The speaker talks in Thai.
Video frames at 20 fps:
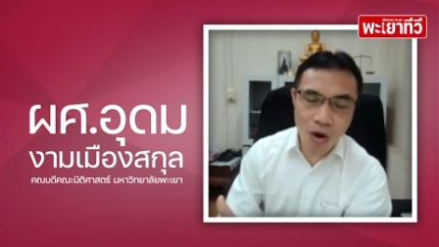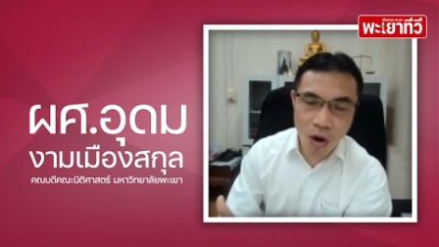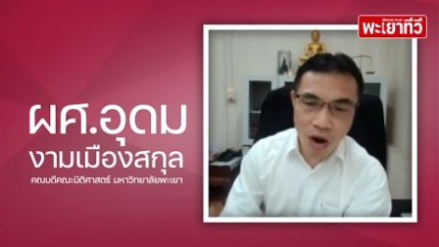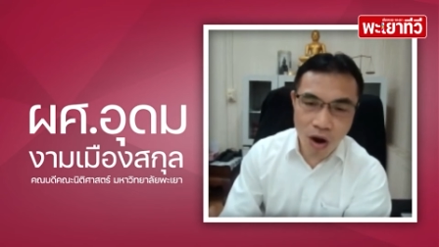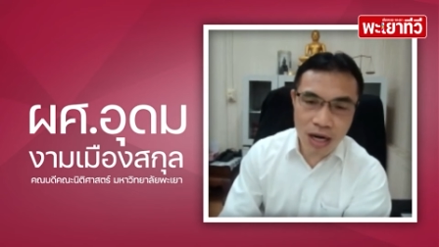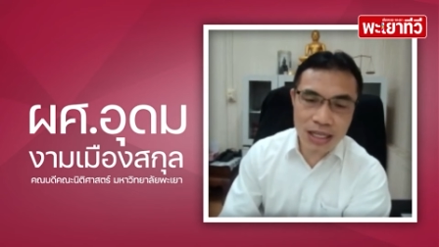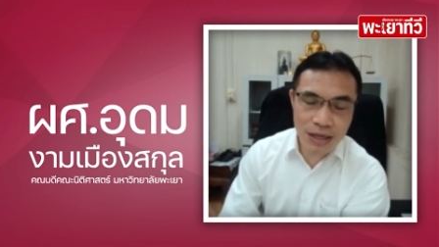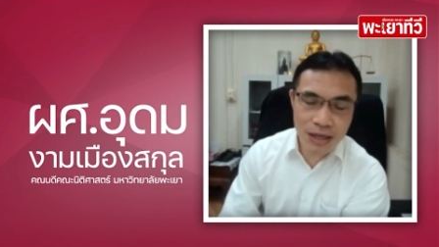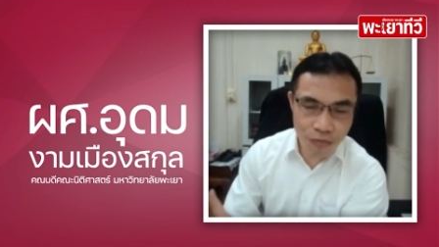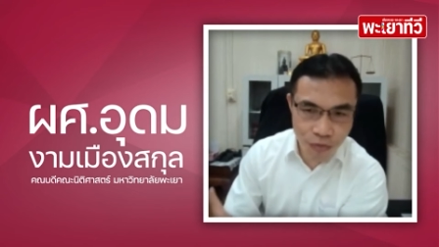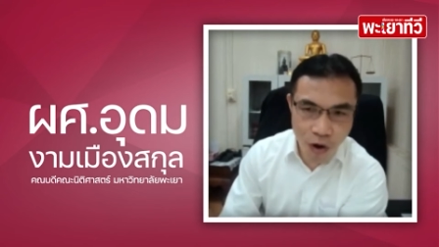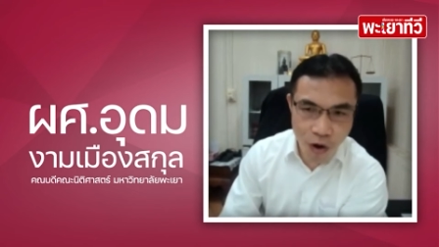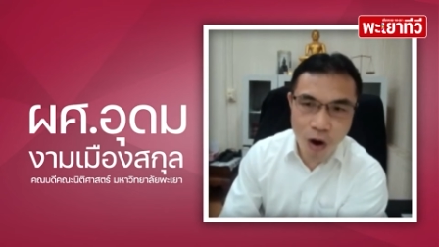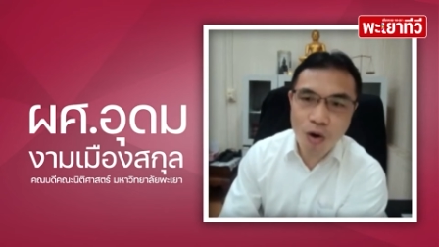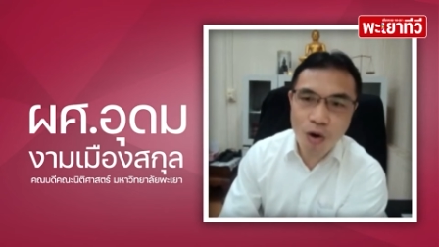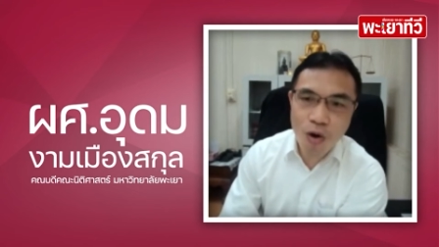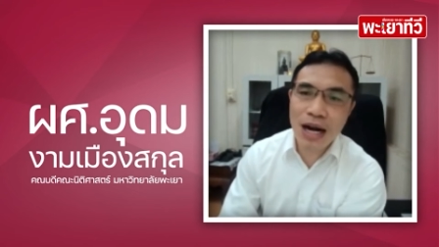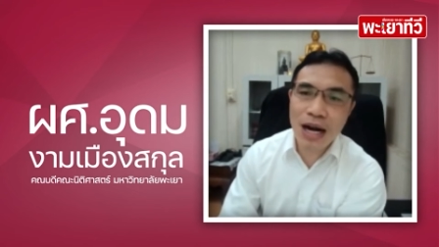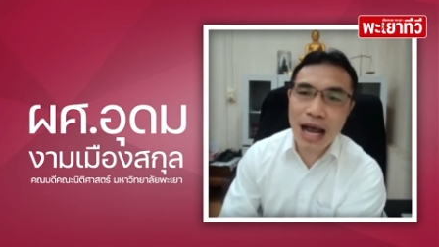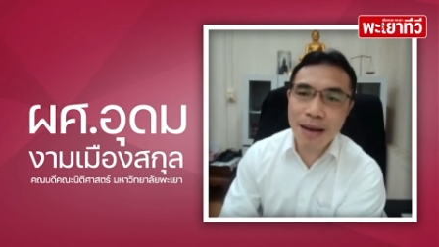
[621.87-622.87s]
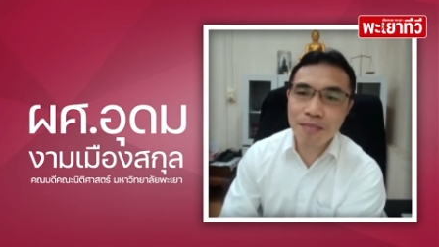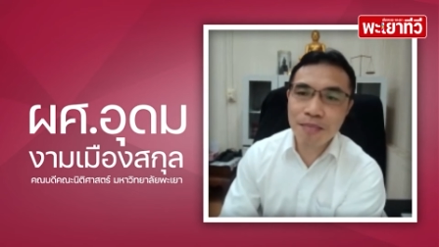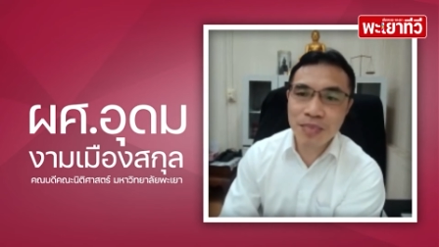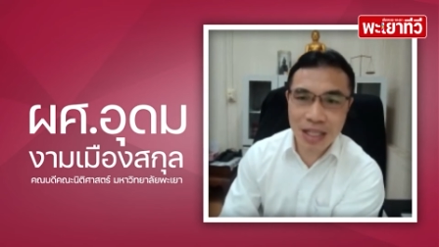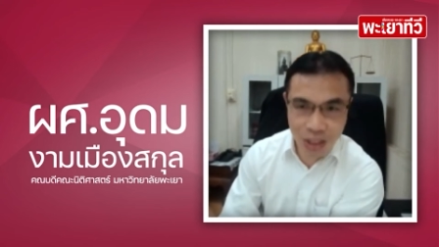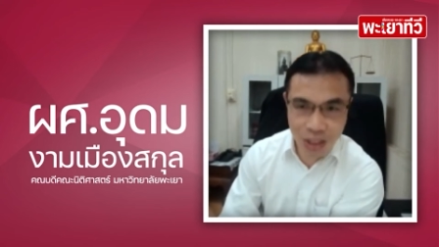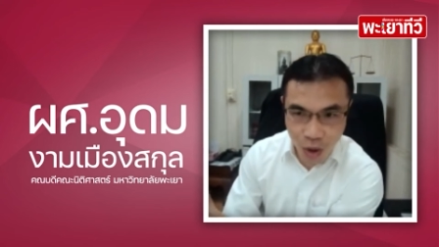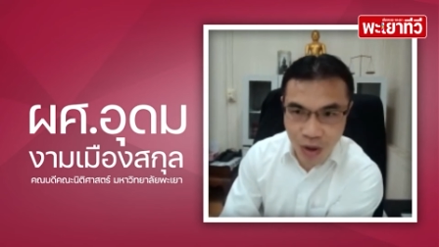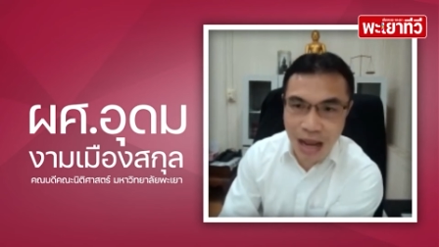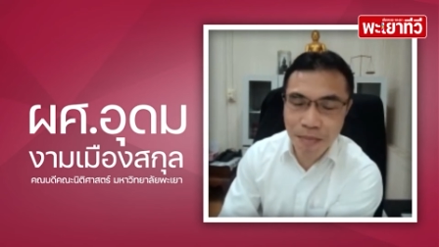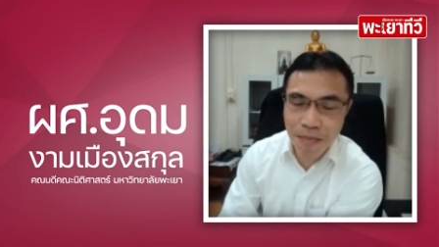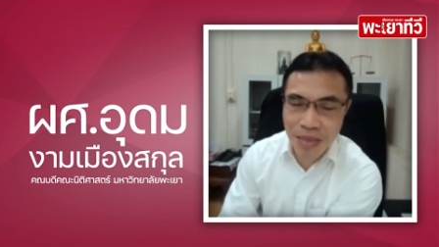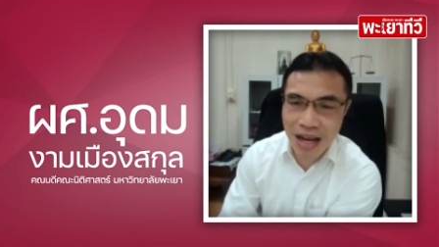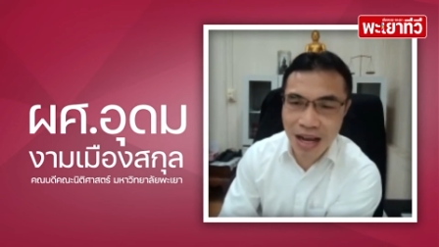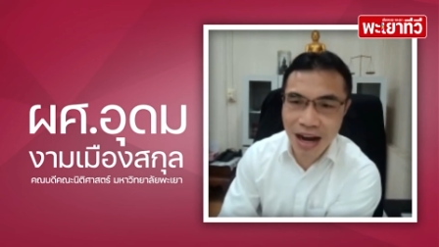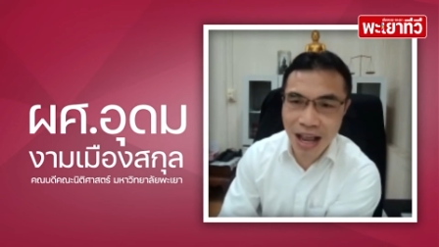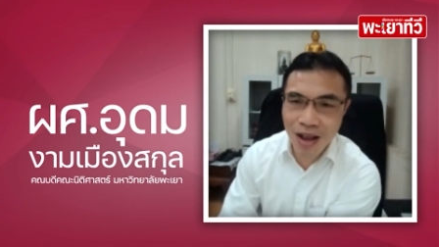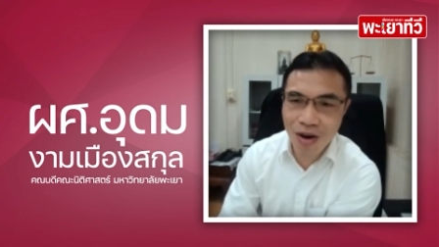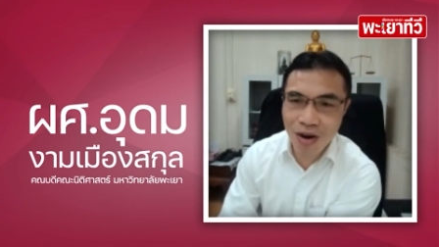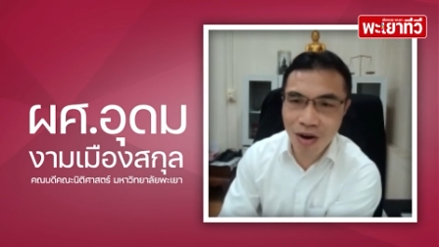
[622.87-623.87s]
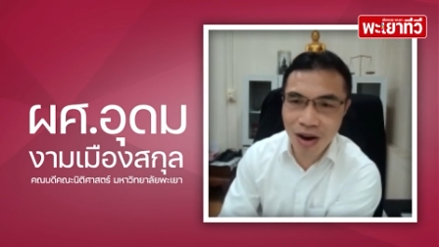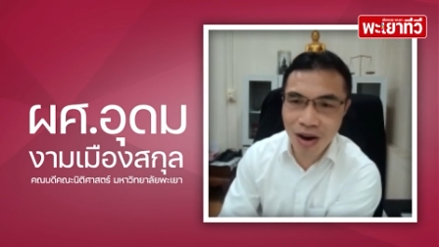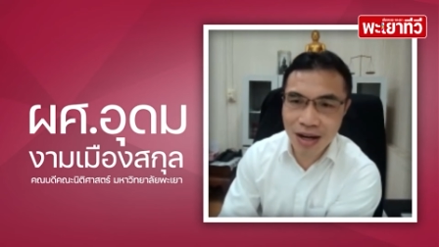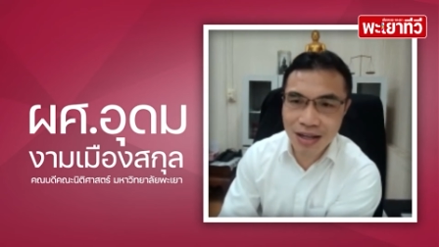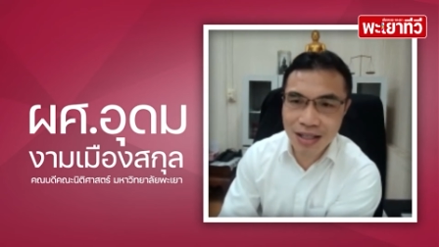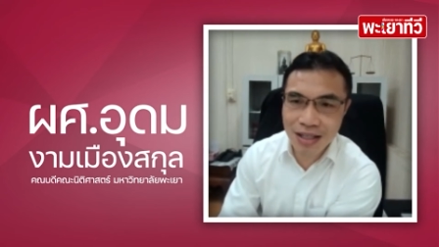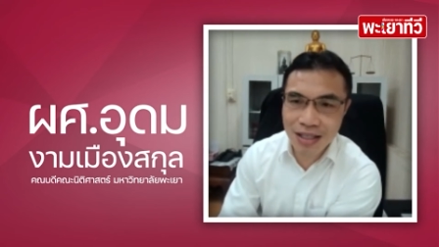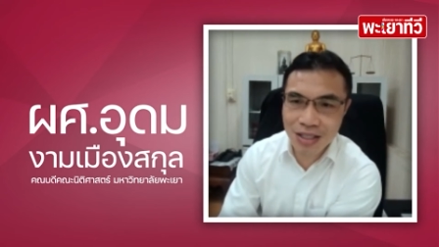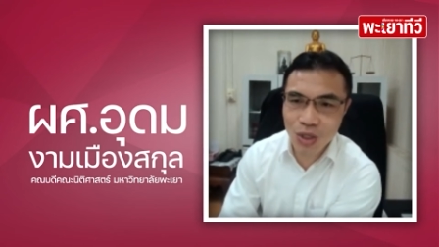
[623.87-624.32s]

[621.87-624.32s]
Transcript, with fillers: ก่อนจะฟ้องคนค้ำจะต้องทำอย่างไรก่อน